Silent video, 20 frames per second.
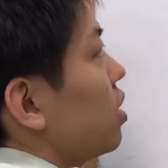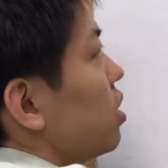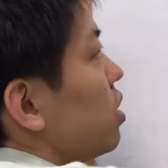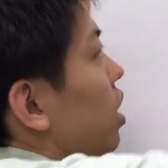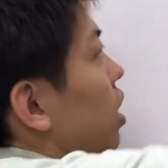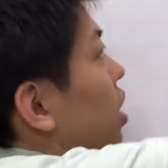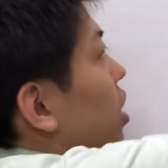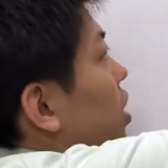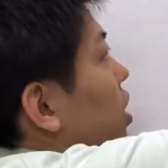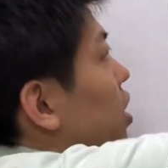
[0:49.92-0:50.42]

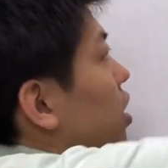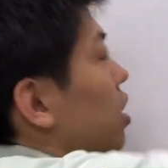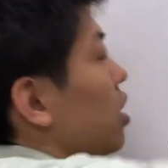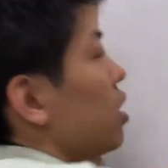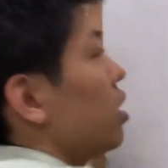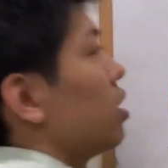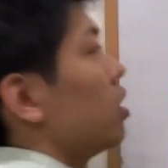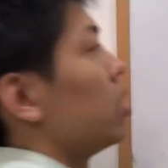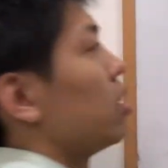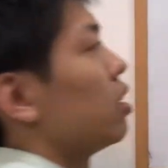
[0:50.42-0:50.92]
で
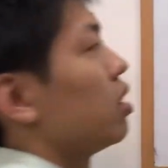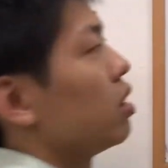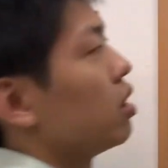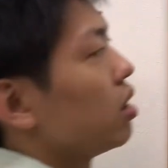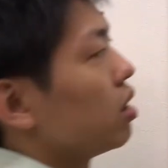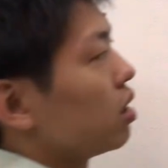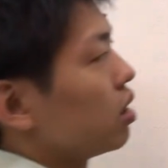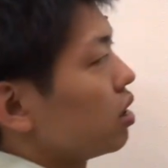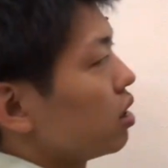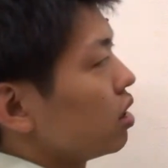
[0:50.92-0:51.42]

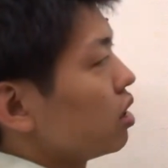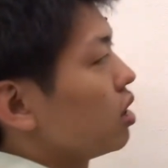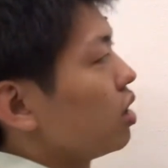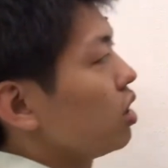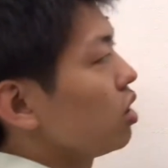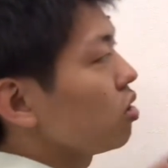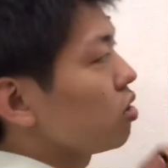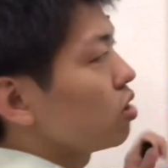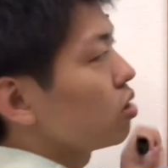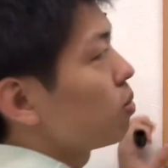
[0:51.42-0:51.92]

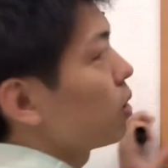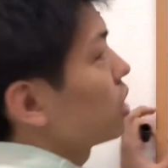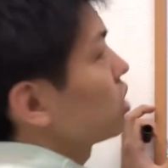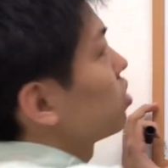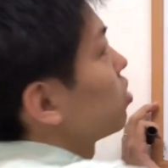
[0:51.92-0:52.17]
行く場